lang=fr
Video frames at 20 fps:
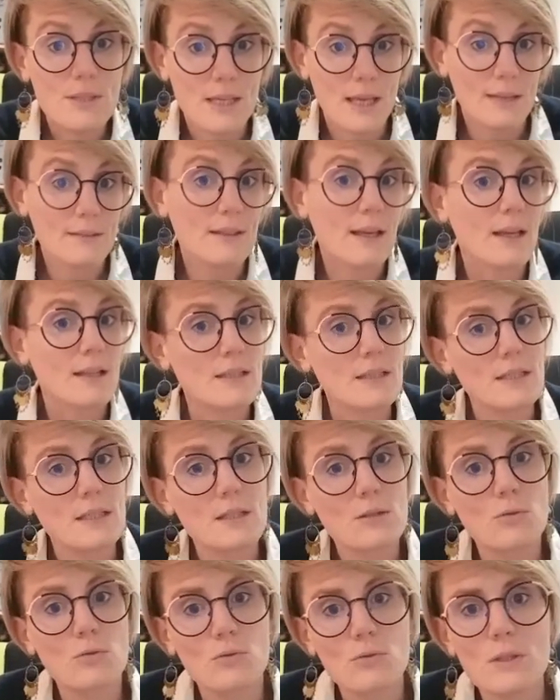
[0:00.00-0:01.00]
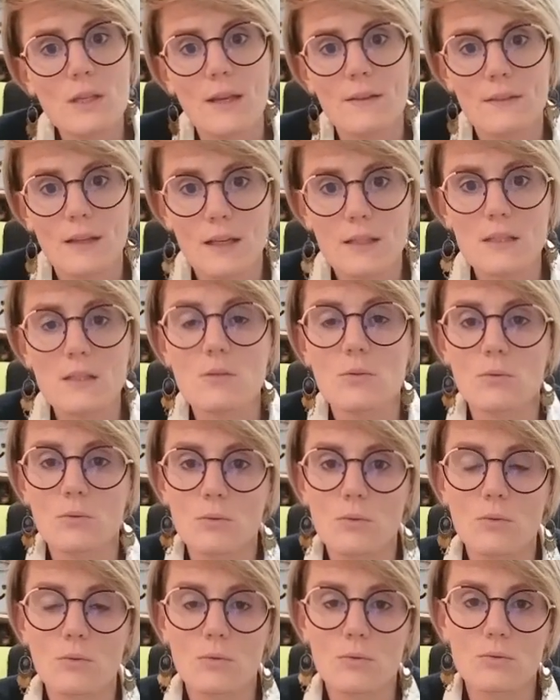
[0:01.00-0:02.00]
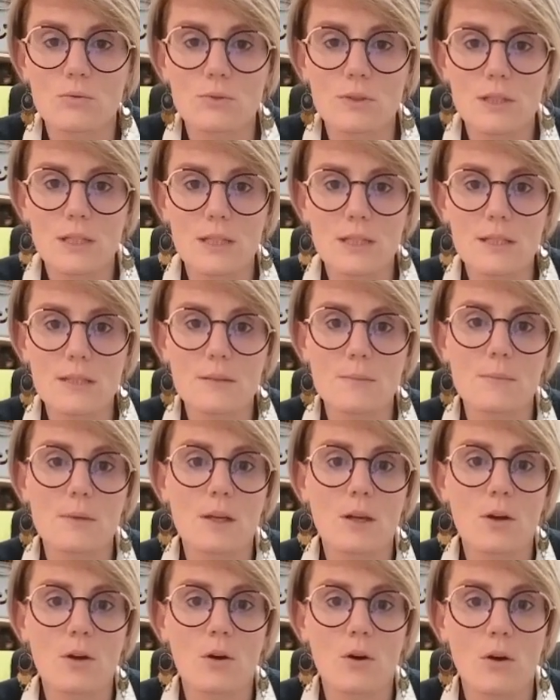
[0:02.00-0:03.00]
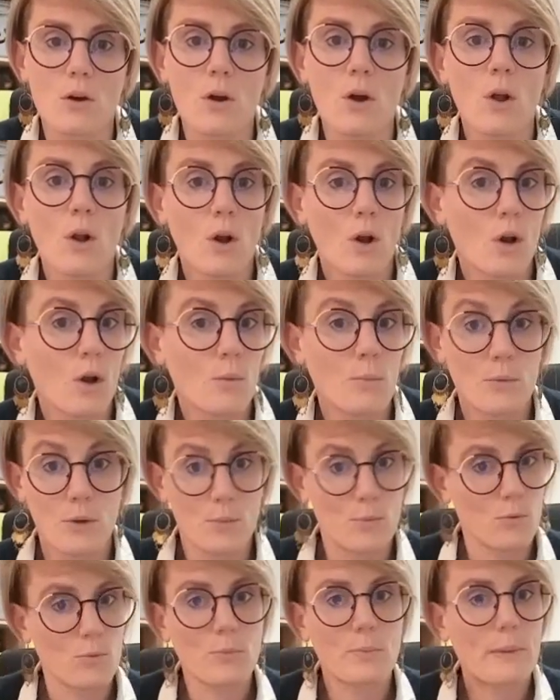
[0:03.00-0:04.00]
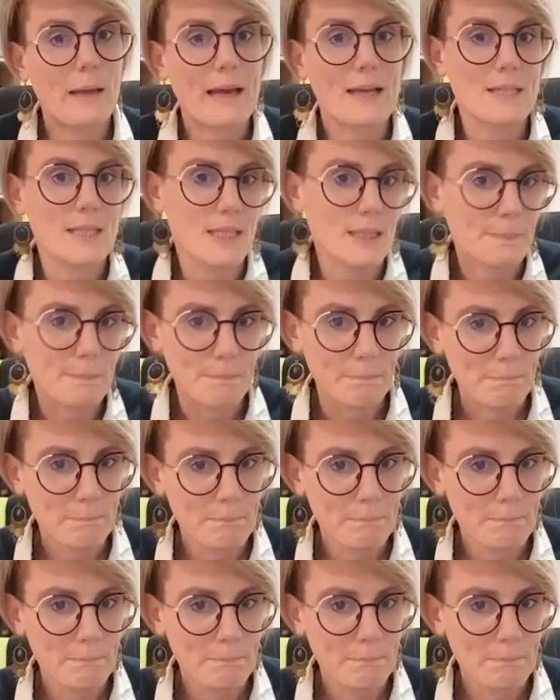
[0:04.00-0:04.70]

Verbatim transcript: c'est interdit, nous c'est interdit, on, l'utilise, mais, euh, mais bon, pas assez.